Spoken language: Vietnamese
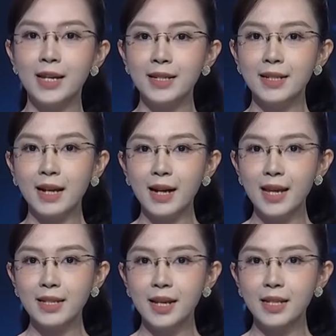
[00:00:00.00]
Sáng nay,
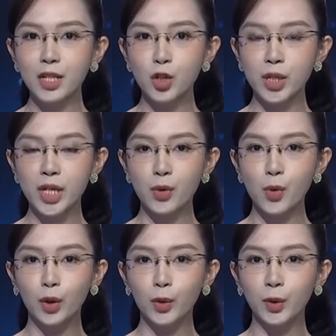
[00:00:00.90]
dưới sự chủ trì của
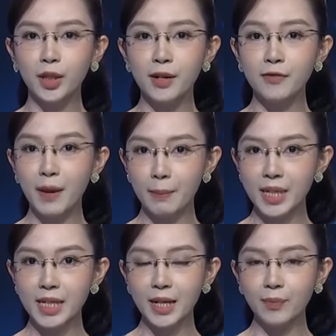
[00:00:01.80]
Thủ tướng Phạm Minh
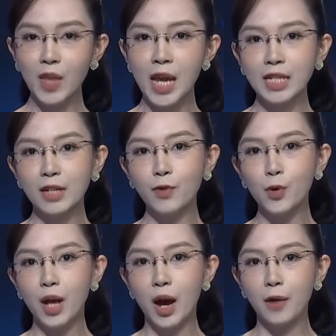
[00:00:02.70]
Chính, Chính phủ đã
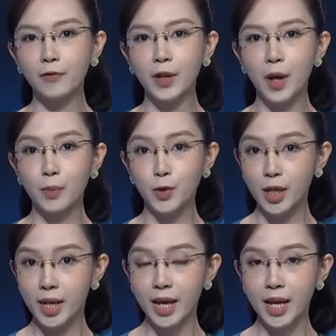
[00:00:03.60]
họp phiên họp chuyên
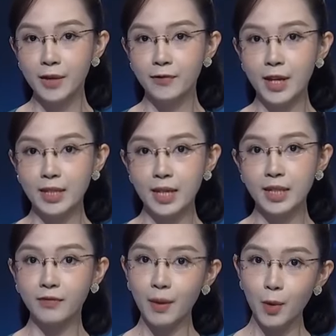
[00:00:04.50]
đề về xây dựng
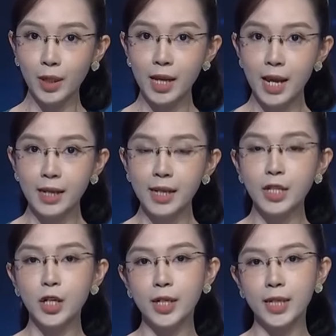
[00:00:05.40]
pháp luật để cho
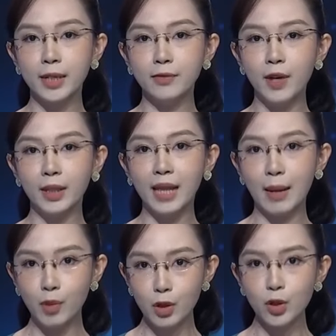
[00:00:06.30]
ý kiến về 8
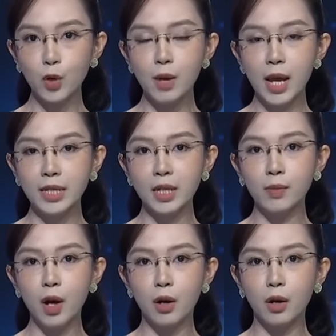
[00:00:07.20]
nội dung, trong
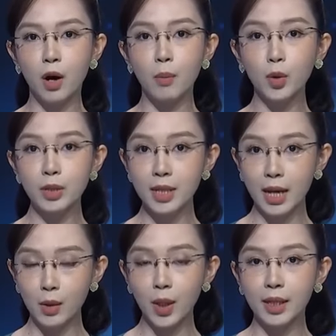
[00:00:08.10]
đó có 4 dự án
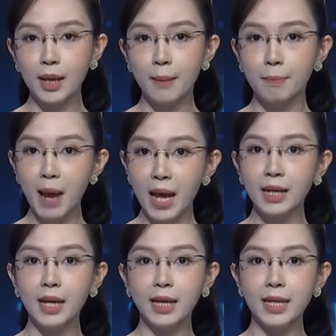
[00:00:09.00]
luật, 3 đề
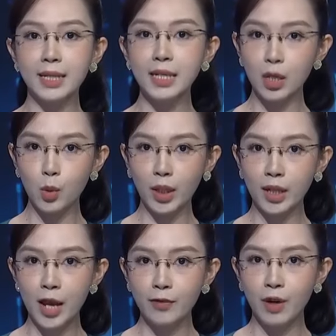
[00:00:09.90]
nghị xây dựng luật
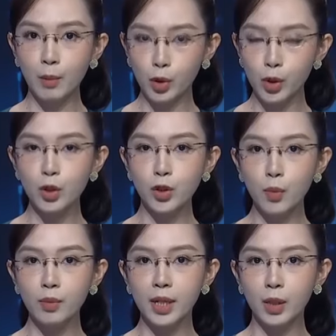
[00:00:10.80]
và một nội dung
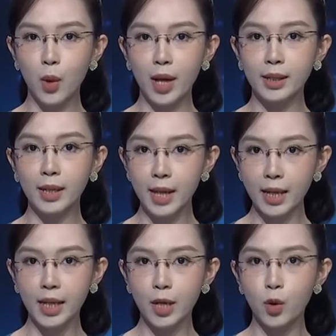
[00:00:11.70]
liên quan đến đề
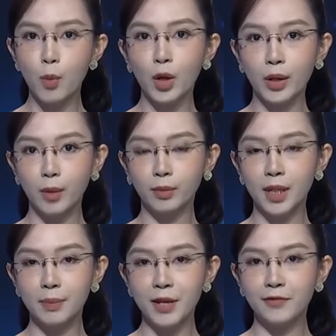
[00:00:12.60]
nghị của Bộ Lao động Thương
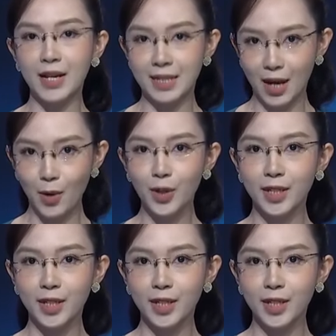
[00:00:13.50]
binh và Xã hội.